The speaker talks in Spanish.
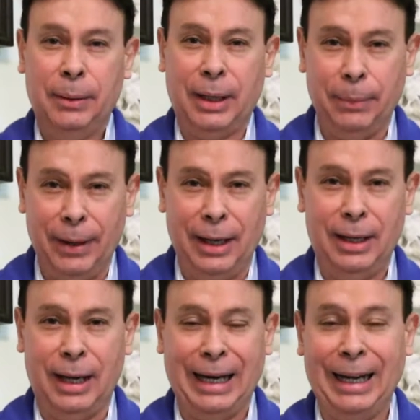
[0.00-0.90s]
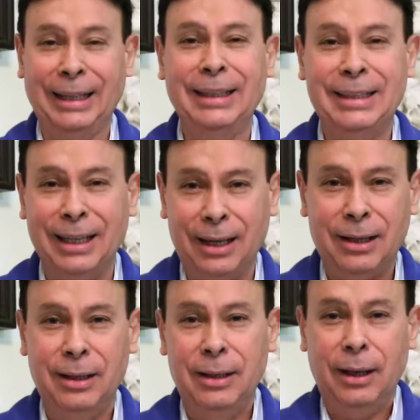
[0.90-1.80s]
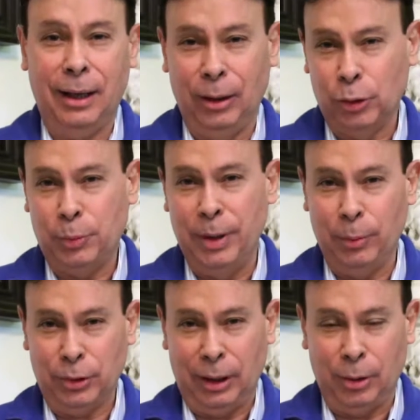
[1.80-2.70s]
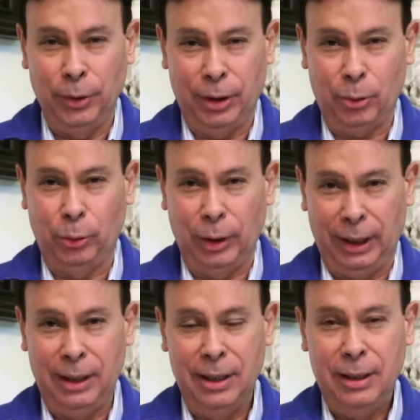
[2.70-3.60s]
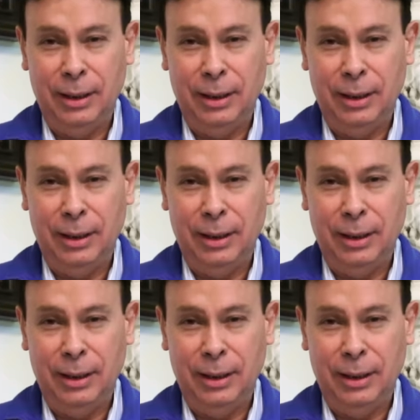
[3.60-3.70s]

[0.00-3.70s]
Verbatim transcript: que va a garantizar a los miembros de la comunidad cultural